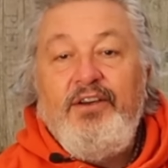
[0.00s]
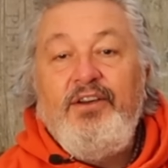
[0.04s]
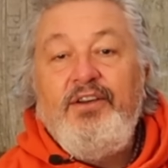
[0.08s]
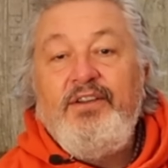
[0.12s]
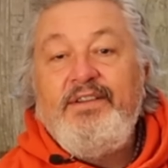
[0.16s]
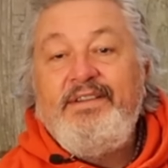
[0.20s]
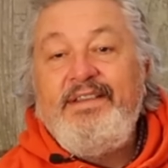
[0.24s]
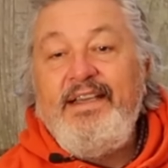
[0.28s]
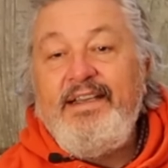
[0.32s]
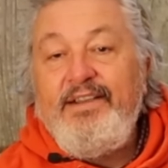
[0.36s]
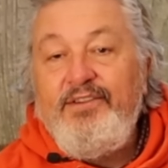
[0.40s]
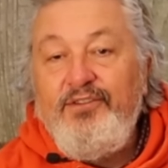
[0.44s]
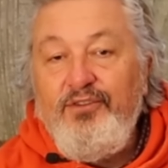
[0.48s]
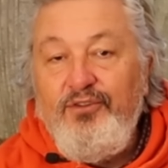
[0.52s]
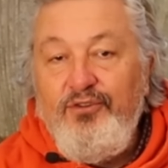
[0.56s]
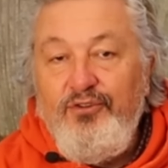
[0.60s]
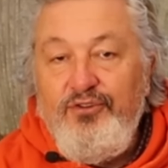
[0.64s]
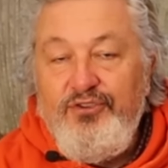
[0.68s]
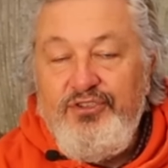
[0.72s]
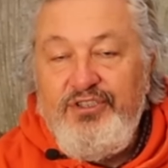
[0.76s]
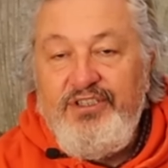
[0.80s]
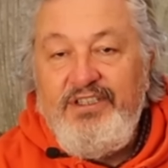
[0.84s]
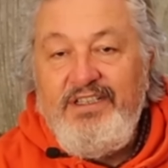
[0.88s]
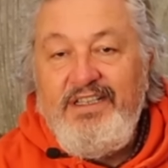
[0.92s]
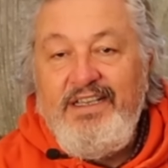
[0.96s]
euh,
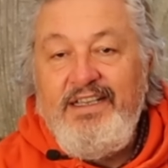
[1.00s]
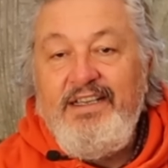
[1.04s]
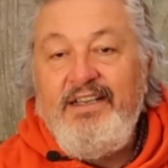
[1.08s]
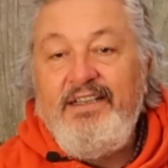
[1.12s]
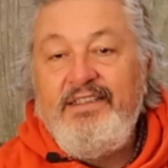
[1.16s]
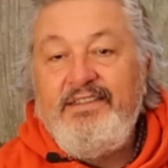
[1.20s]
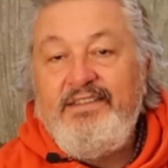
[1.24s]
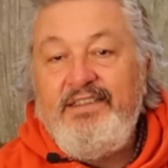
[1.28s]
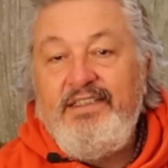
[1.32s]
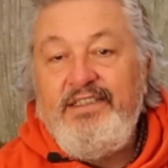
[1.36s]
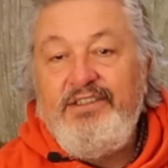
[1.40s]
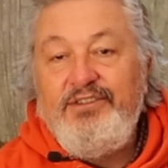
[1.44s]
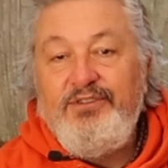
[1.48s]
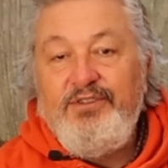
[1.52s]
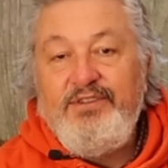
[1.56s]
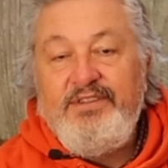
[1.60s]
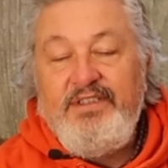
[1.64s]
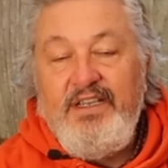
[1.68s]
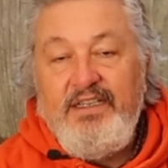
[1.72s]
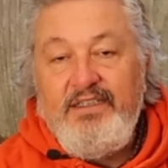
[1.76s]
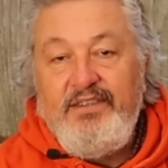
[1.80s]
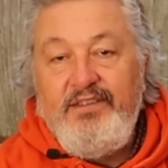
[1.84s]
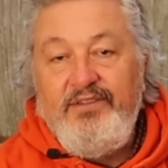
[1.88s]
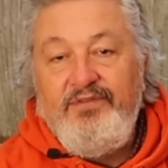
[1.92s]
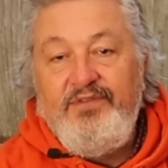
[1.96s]
technologie et
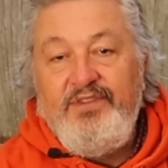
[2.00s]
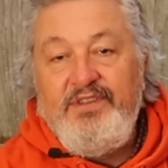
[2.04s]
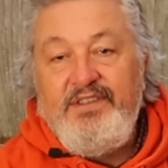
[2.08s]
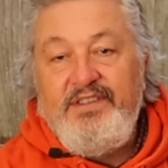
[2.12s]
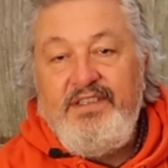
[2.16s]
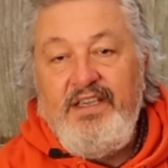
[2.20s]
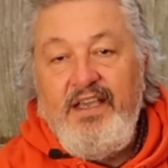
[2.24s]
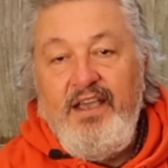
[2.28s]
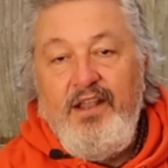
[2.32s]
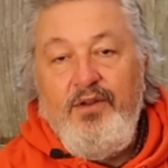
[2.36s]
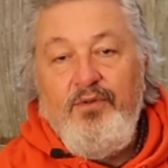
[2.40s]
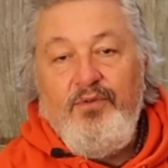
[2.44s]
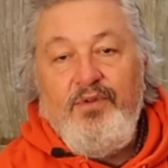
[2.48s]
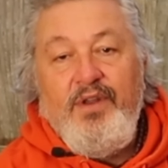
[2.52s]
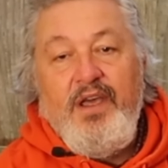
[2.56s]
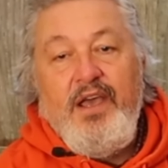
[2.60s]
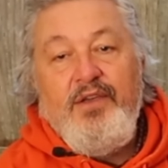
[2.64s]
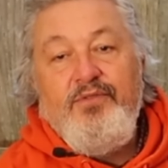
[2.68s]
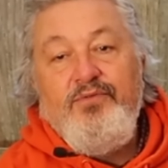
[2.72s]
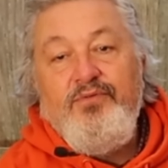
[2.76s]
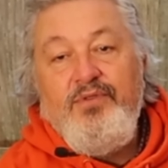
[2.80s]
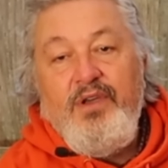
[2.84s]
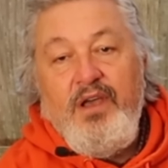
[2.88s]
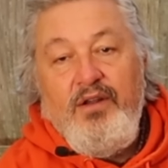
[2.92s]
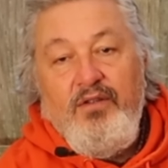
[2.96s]
intelligence artificielle, on
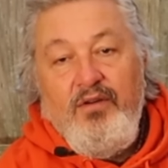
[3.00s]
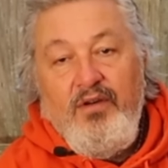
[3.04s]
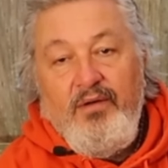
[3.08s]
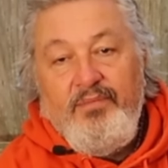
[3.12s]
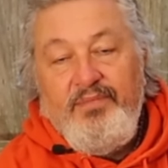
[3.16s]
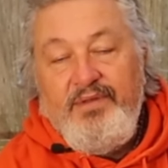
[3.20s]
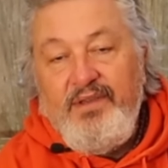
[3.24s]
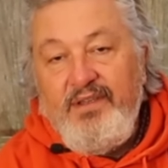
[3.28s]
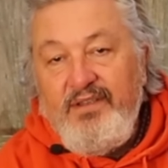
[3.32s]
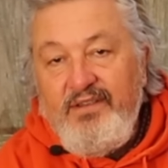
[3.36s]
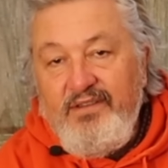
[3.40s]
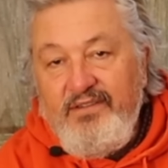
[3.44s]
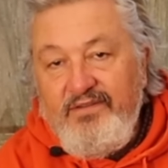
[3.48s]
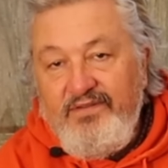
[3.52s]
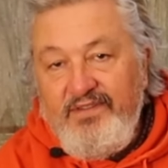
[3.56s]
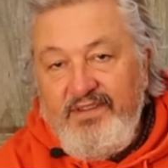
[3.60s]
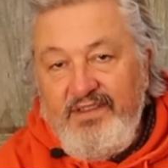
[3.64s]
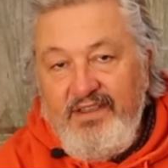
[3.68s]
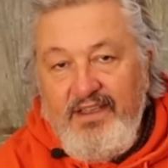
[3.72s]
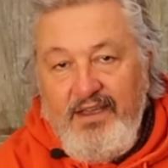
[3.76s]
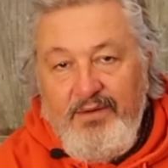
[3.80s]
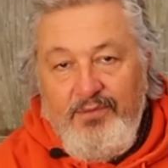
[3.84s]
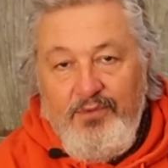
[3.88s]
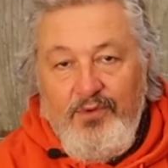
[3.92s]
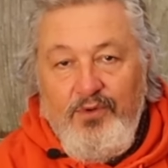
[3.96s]
a eu, alors bien
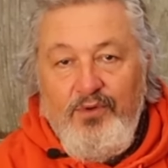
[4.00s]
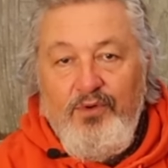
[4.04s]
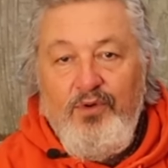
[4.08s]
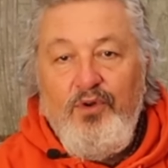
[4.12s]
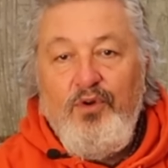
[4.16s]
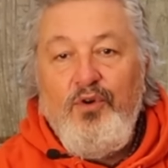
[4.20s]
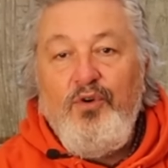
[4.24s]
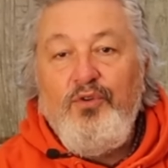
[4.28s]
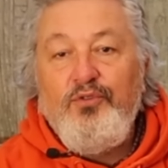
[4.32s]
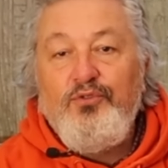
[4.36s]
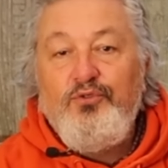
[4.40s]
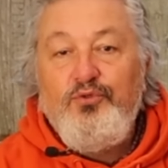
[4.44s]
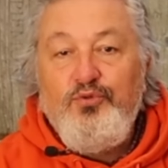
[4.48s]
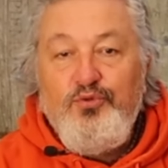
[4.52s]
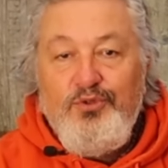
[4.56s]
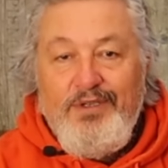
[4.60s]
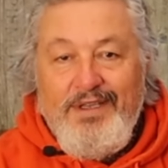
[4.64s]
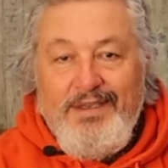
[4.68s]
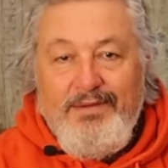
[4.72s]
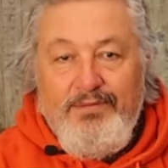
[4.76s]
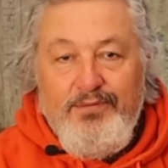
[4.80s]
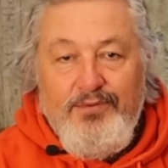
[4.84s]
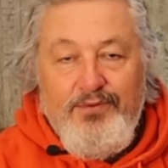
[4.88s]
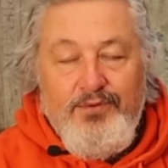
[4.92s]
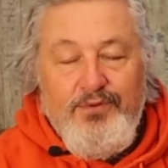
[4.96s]
évidemment, en tout
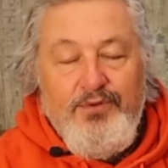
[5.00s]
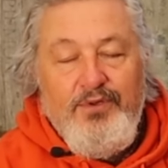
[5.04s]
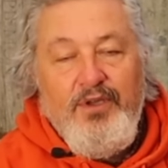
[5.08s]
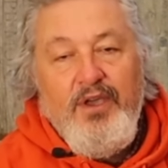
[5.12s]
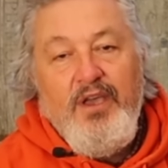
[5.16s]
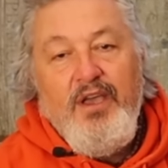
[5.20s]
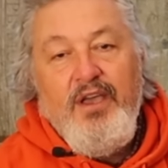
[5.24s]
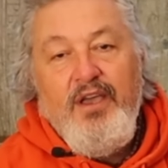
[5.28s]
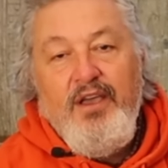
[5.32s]
début,